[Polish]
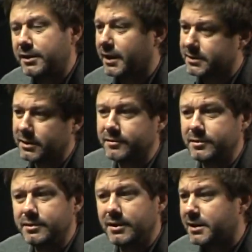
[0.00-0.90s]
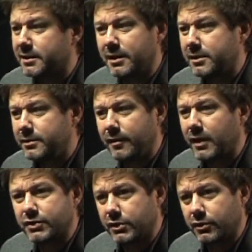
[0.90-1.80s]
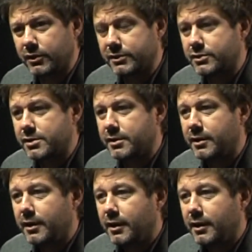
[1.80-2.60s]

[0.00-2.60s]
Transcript: I teraz nie, nie nieważne to jest, czy,